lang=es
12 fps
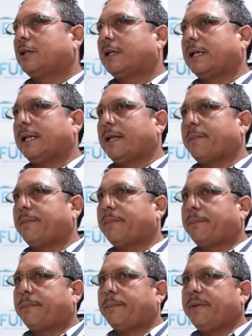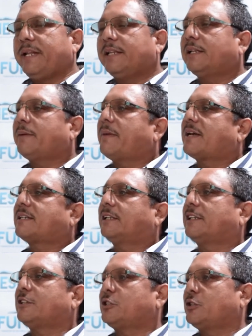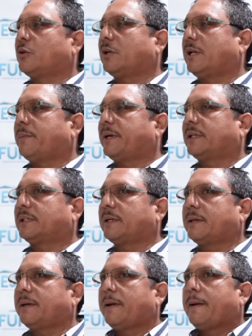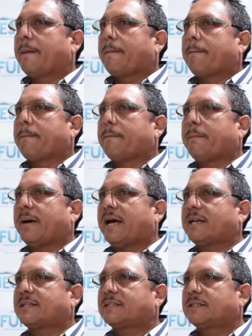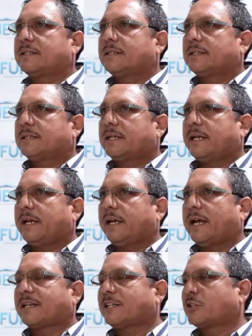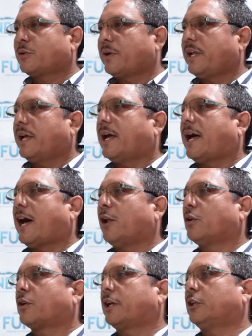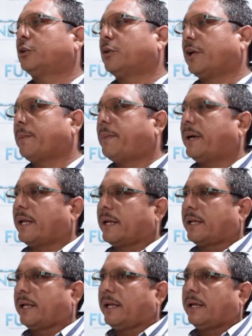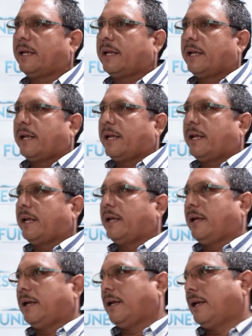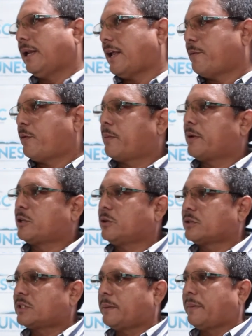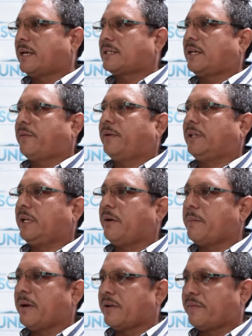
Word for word: le brinden más atención, le presten más eh, asesoría a los rectores para que eh, la información sea más efectiva y más